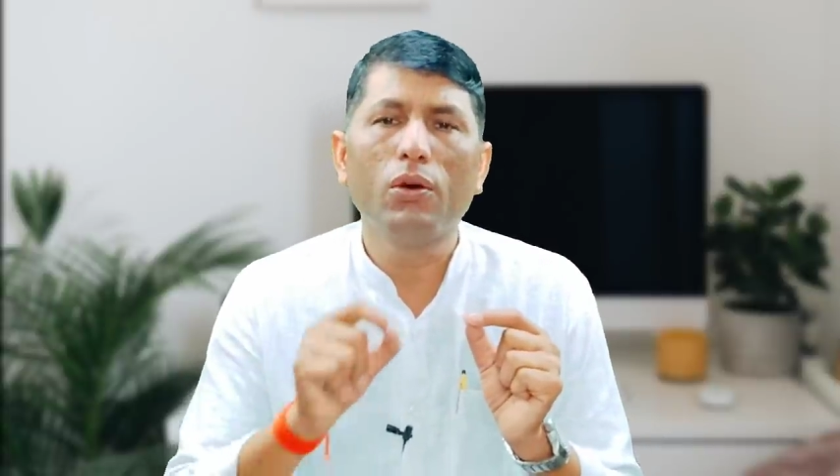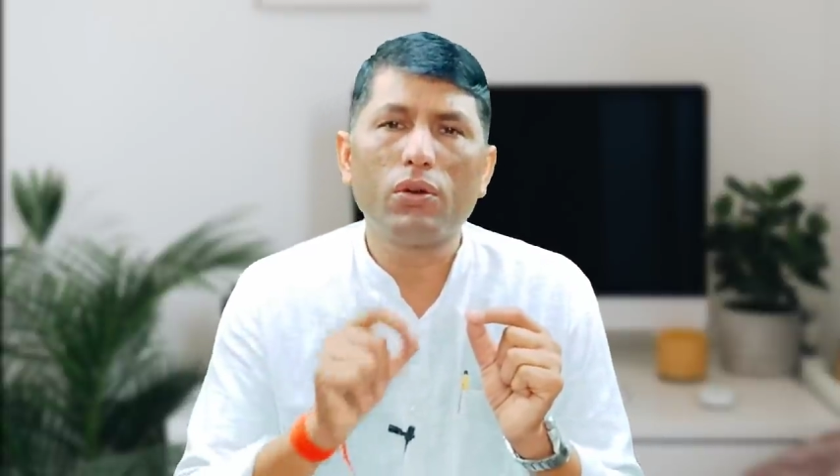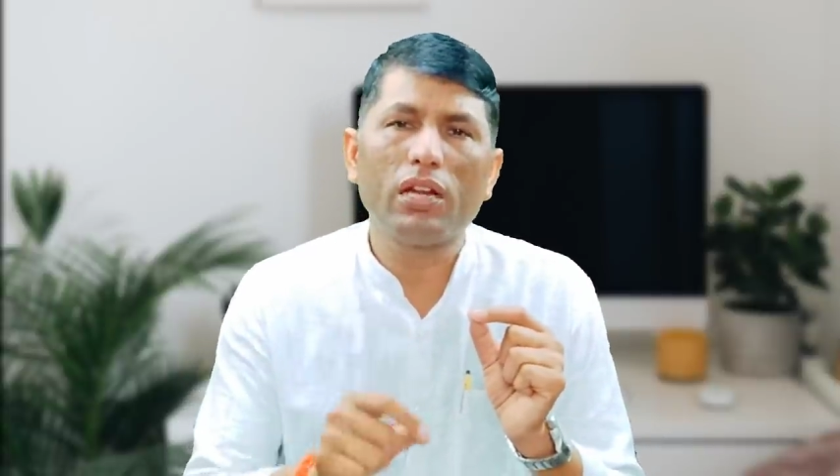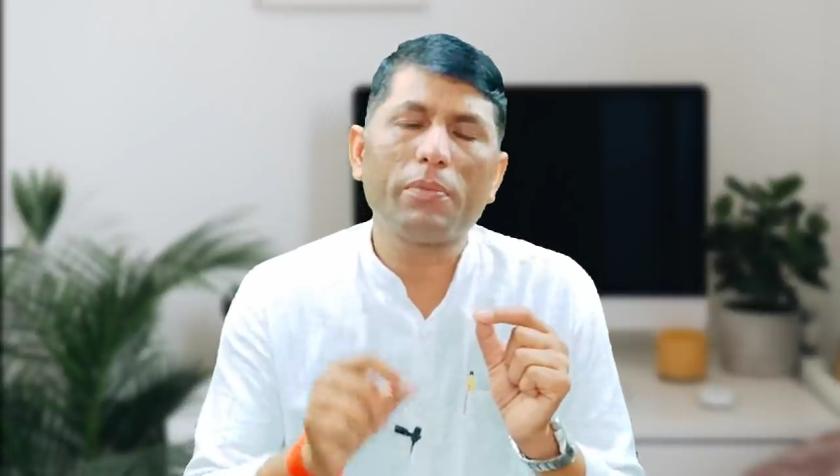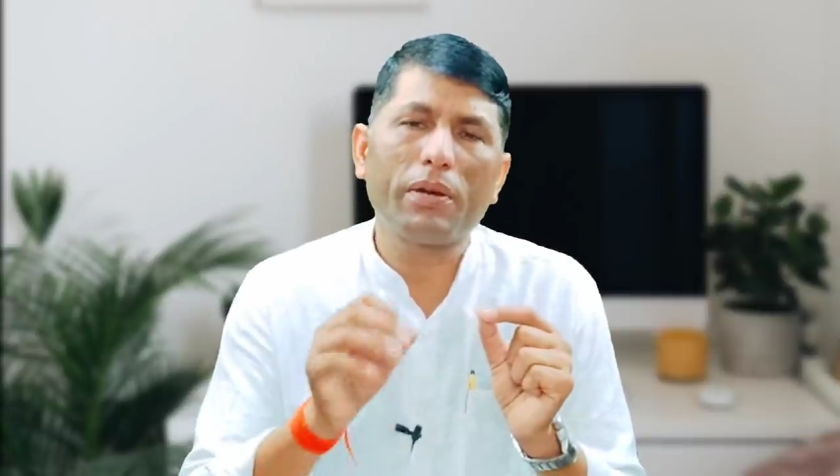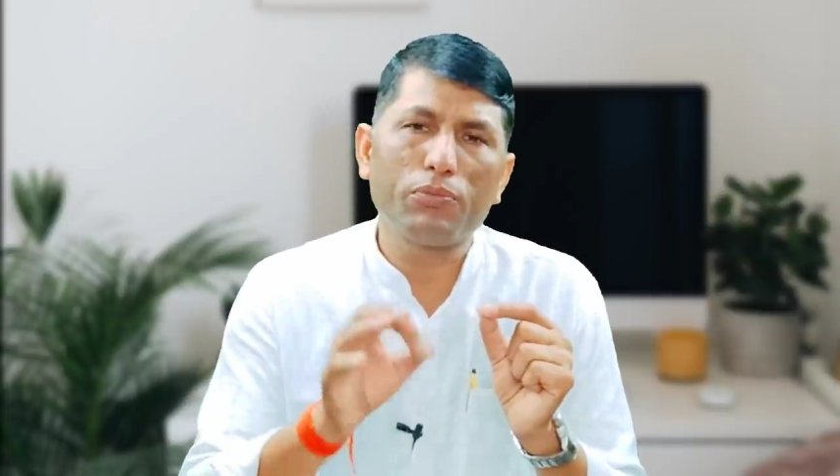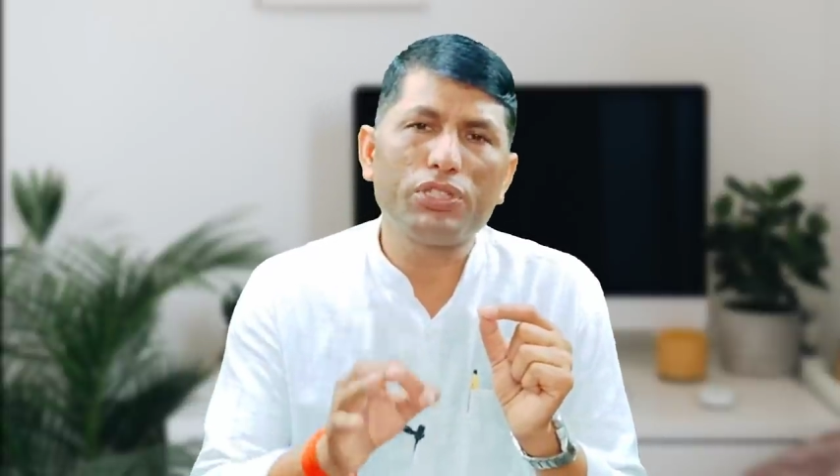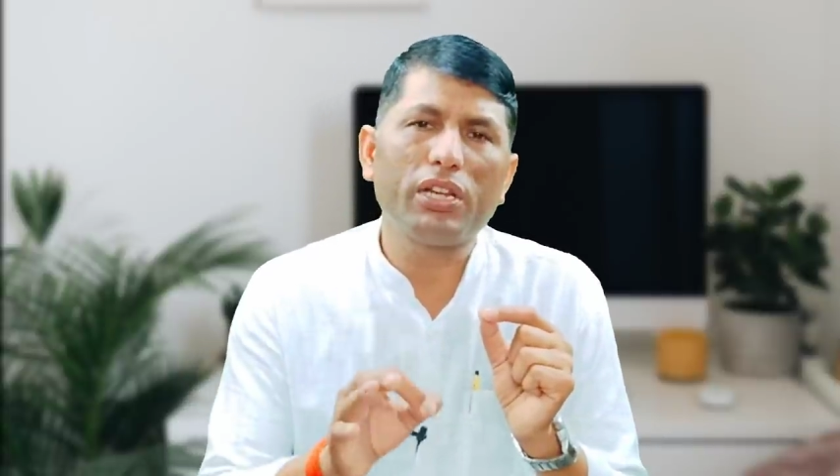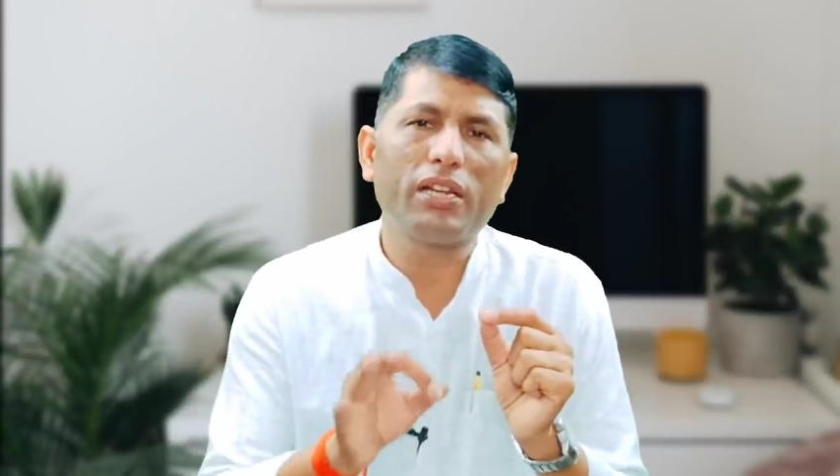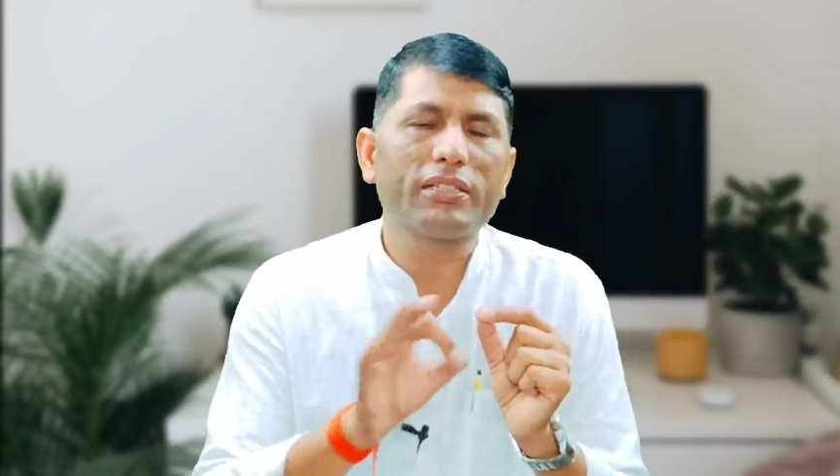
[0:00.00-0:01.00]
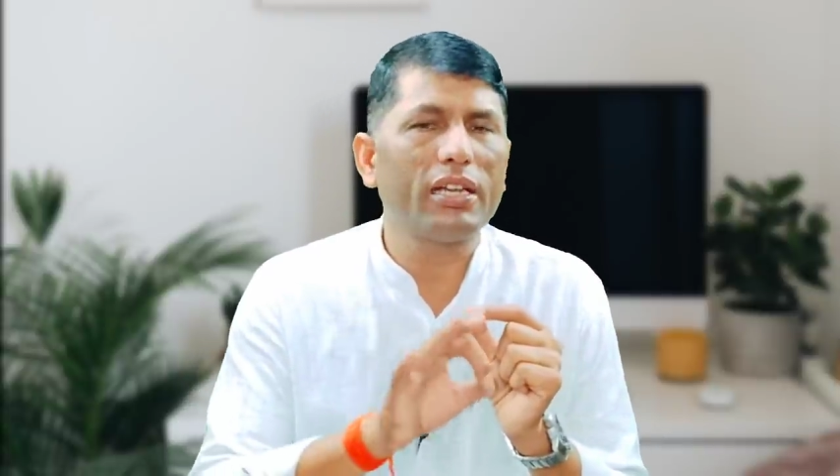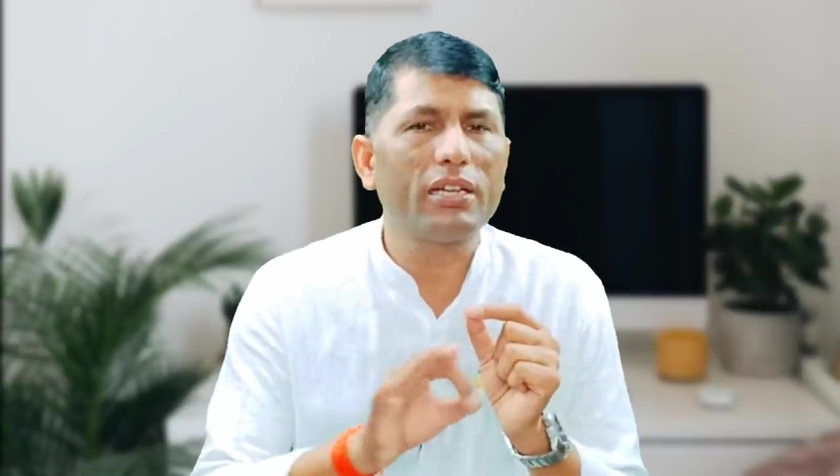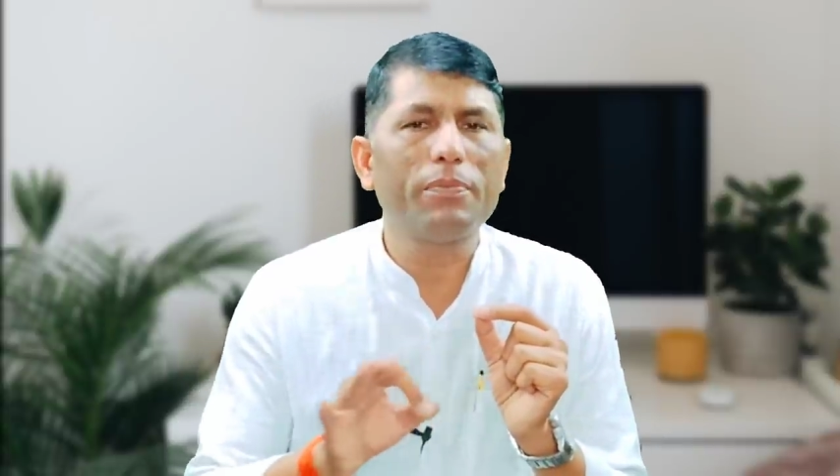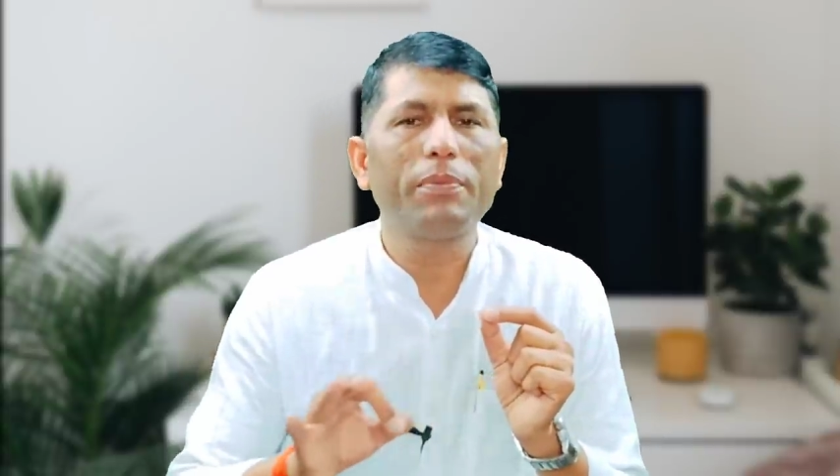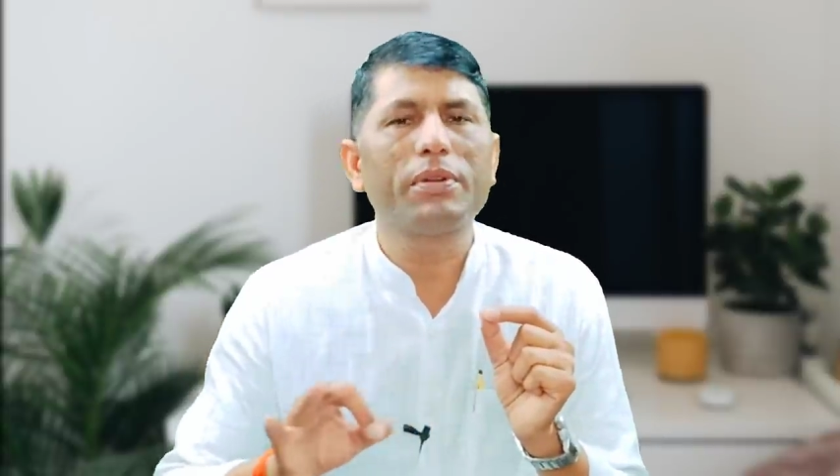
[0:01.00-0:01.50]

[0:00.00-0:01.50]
और लगभग मुझे लगता है नब्बे